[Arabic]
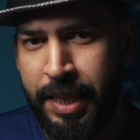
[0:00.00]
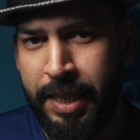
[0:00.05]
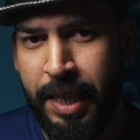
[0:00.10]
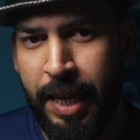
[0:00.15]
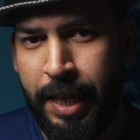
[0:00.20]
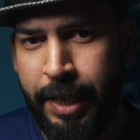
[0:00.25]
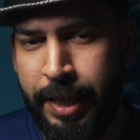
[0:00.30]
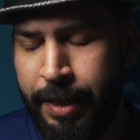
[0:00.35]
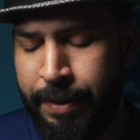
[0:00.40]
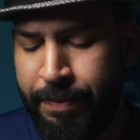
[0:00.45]

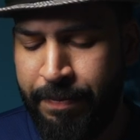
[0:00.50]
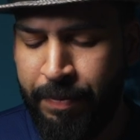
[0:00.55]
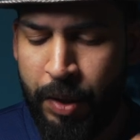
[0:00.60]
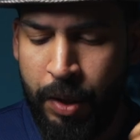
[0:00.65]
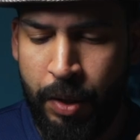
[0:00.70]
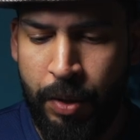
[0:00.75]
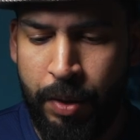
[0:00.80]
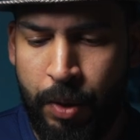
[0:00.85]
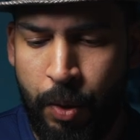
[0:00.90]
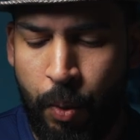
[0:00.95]
التالية
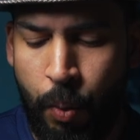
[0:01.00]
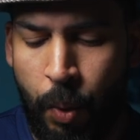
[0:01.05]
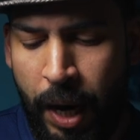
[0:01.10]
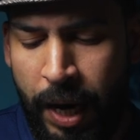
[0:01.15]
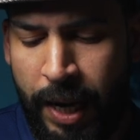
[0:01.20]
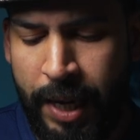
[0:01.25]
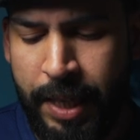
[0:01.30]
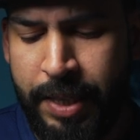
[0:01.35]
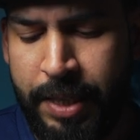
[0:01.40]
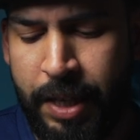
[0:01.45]

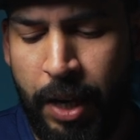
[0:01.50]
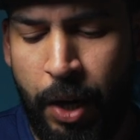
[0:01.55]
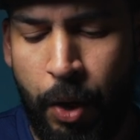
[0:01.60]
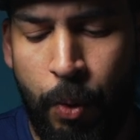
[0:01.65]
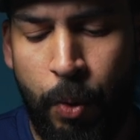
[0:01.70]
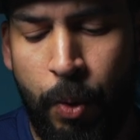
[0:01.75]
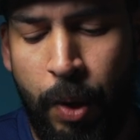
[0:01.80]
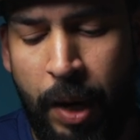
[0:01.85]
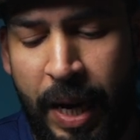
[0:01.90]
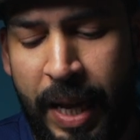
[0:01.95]
واحد
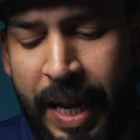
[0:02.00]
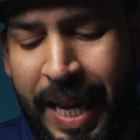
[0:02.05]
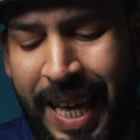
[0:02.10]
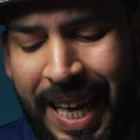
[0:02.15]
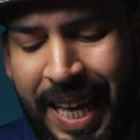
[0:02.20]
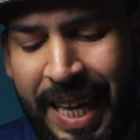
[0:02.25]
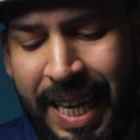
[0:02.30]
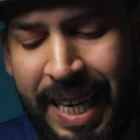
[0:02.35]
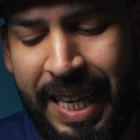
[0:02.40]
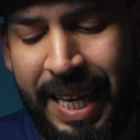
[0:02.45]
اروح
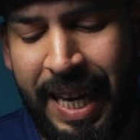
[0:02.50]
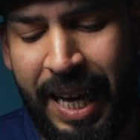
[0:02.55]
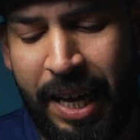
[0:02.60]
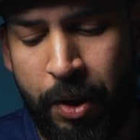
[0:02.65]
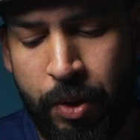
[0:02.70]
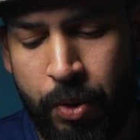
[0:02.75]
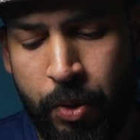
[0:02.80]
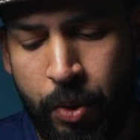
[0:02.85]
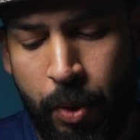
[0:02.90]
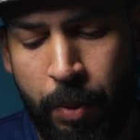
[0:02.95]
على
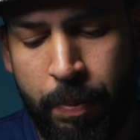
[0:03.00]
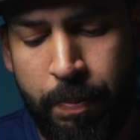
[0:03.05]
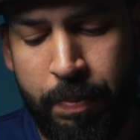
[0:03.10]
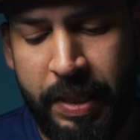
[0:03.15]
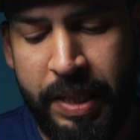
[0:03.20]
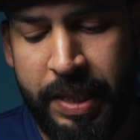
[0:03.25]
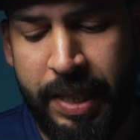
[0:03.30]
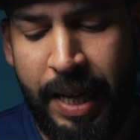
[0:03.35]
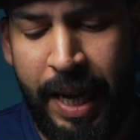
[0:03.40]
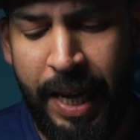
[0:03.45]
خيار كروب
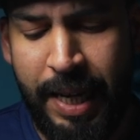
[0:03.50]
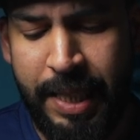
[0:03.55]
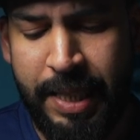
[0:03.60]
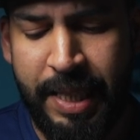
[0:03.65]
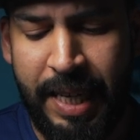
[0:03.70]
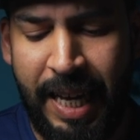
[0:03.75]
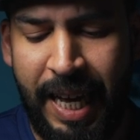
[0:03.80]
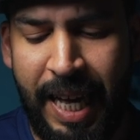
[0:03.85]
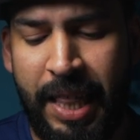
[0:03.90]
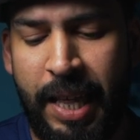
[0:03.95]
من تحت
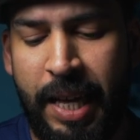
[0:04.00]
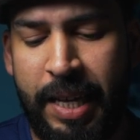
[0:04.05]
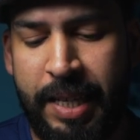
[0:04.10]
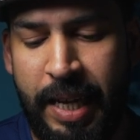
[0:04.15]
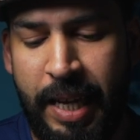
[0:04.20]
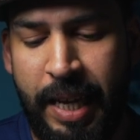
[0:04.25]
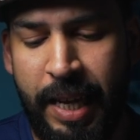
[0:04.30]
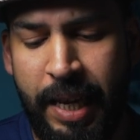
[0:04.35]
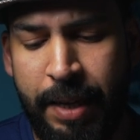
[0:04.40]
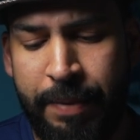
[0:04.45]
اضغط
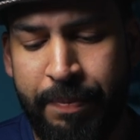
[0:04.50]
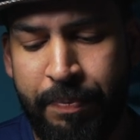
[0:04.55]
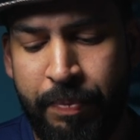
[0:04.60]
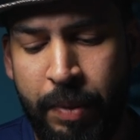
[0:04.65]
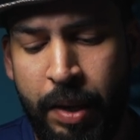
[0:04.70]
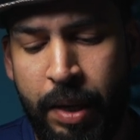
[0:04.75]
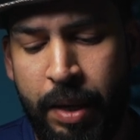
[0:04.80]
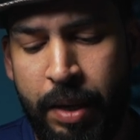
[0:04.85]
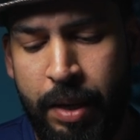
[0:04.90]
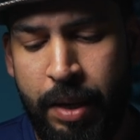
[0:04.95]
عليه
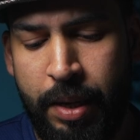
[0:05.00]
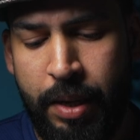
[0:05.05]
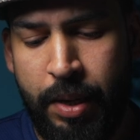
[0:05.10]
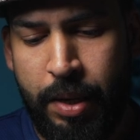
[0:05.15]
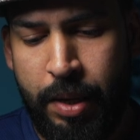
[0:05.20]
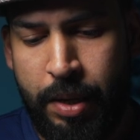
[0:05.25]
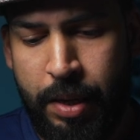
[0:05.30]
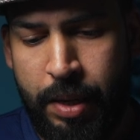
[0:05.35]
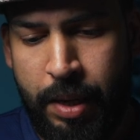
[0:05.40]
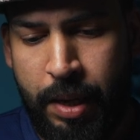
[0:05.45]

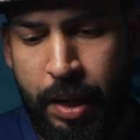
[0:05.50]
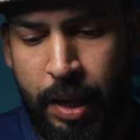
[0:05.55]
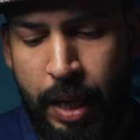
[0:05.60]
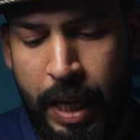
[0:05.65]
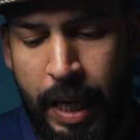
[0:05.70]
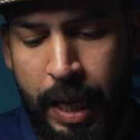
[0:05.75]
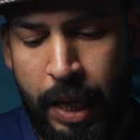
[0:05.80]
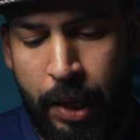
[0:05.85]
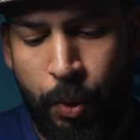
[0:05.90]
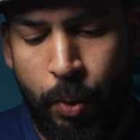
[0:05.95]

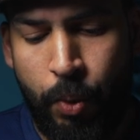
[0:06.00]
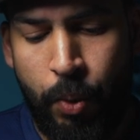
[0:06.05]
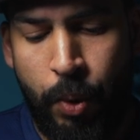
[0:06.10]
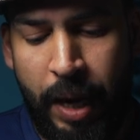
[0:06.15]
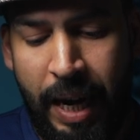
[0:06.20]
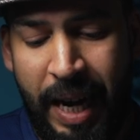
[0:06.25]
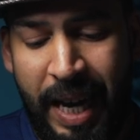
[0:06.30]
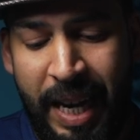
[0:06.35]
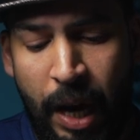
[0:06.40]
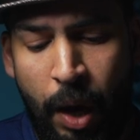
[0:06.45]

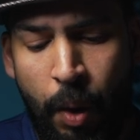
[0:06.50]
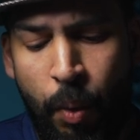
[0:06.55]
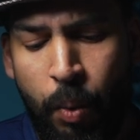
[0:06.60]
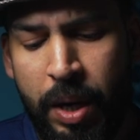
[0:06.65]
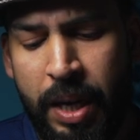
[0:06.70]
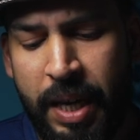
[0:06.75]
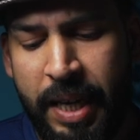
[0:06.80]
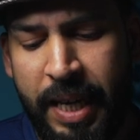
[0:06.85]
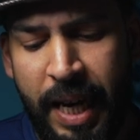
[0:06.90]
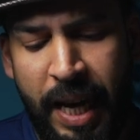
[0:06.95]
اروح على
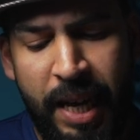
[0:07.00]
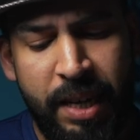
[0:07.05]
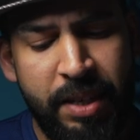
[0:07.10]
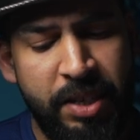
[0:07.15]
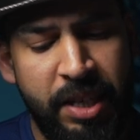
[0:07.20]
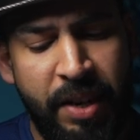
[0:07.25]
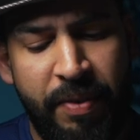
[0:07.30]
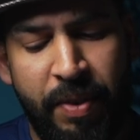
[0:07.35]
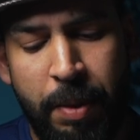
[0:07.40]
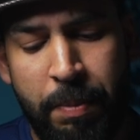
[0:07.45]
اول خيار
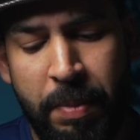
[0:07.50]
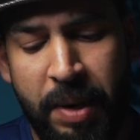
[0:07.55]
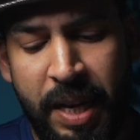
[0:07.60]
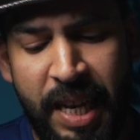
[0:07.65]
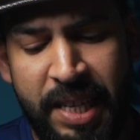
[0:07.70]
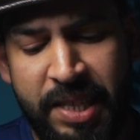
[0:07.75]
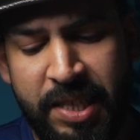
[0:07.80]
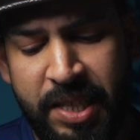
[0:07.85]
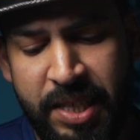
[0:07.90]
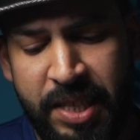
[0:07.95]
شايفين
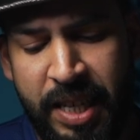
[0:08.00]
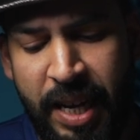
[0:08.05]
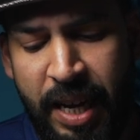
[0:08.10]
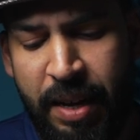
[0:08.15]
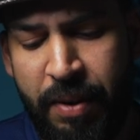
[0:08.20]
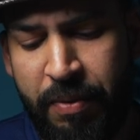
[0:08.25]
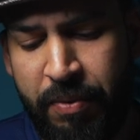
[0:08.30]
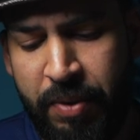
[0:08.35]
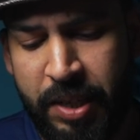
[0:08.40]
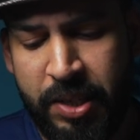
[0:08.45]
المقاس
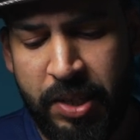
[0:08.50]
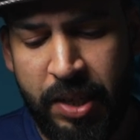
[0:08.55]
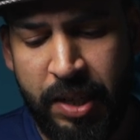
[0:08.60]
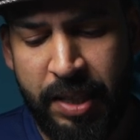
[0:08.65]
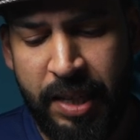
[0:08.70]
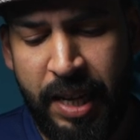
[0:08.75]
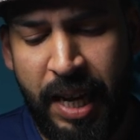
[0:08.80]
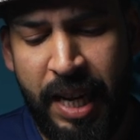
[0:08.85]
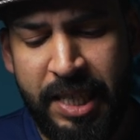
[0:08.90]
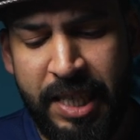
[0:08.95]
9 في
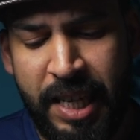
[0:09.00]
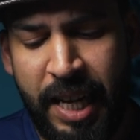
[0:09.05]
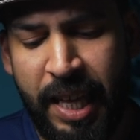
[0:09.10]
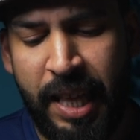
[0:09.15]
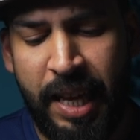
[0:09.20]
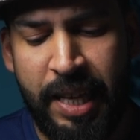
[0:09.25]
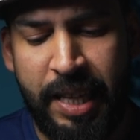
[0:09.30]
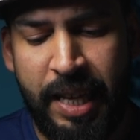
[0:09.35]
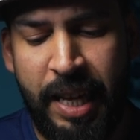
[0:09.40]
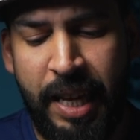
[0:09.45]
16
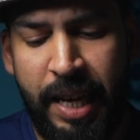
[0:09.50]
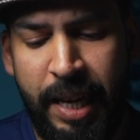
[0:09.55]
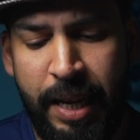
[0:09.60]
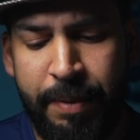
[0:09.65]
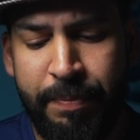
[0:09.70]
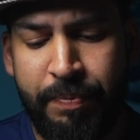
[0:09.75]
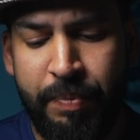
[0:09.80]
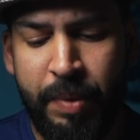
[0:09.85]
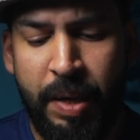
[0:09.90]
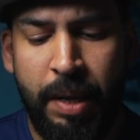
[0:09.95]
اضغط
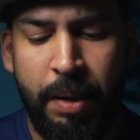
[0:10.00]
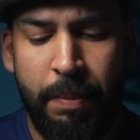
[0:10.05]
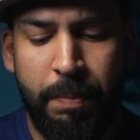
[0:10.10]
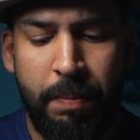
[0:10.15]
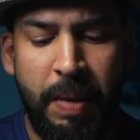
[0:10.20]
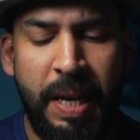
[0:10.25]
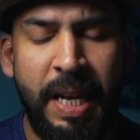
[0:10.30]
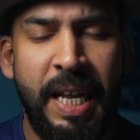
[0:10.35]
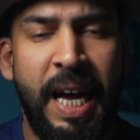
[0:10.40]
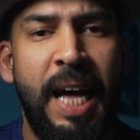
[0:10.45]
عليه
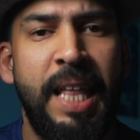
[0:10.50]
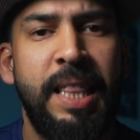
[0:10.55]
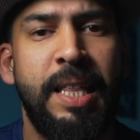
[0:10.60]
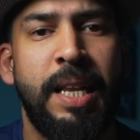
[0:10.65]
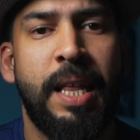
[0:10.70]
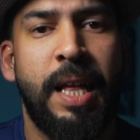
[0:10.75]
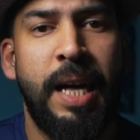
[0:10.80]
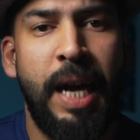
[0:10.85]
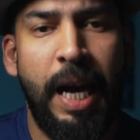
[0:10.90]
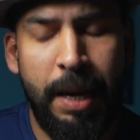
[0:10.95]
من هذه
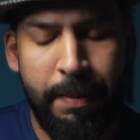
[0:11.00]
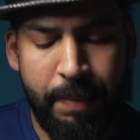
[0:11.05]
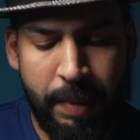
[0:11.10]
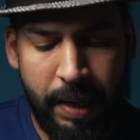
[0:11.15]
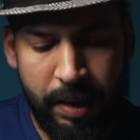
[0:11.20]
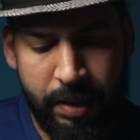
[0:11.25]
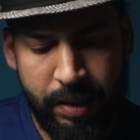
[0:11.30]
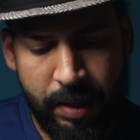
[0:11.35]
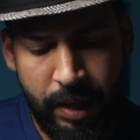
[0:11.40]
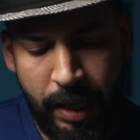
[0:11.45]
القائمة
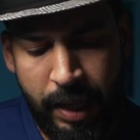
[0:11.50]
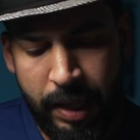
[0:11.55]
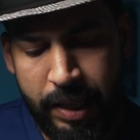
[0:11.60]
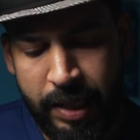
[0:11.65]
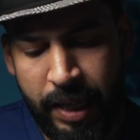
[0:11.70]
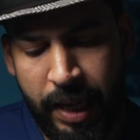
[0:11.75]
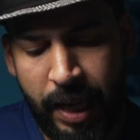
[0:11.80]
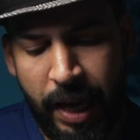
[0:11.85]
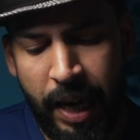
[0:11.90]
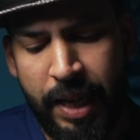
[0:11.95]

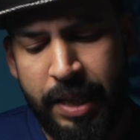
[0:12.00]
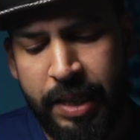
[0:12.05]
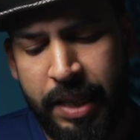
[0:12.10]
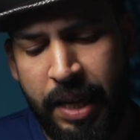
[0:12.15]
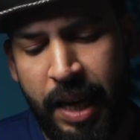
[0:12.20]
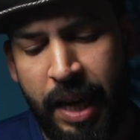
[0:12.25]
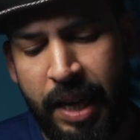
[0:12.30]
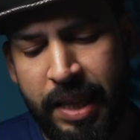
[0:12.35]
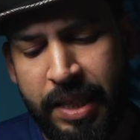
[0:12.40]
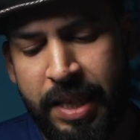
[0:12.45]
الاختيارات
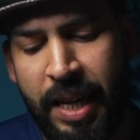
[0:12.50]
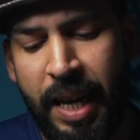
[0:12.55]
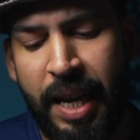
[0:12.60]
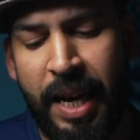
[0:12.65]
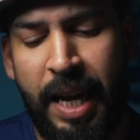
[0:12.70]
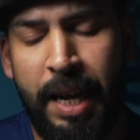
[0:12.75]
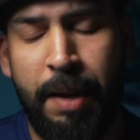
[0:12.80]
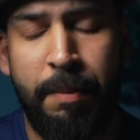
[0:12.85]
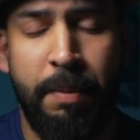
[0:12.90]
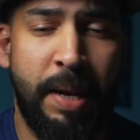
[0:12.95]
اختار
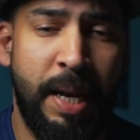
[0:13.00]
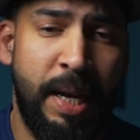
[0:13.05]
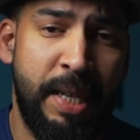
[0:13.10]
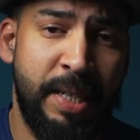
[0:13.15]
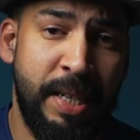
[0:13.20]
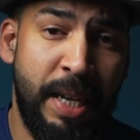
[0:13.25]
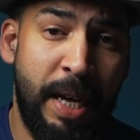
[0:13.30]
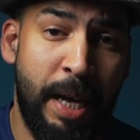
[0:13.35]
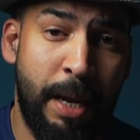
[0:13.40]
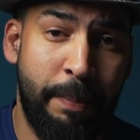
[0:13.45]
على
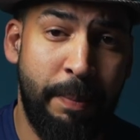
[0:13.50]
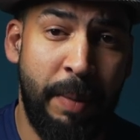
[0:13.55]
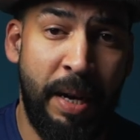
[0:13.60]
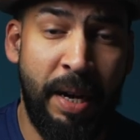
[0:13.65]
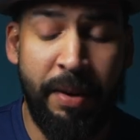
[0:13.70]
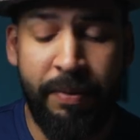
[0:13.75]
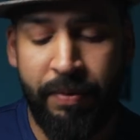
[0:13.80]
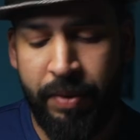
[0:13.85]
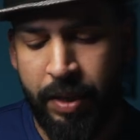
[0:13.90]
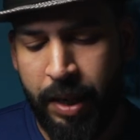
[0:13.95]
مقاس
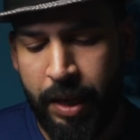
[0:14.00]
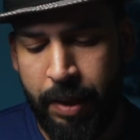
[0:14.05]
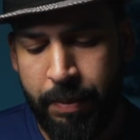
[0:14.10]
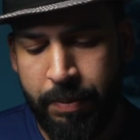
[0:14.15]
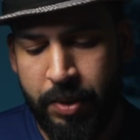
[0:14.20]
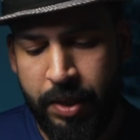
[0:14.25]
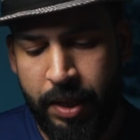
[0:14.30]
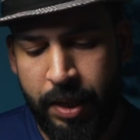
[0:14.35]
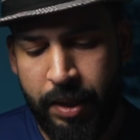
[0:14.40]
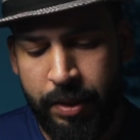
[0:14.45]
4 في
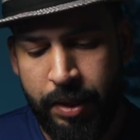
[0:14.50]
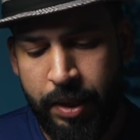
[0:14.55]
5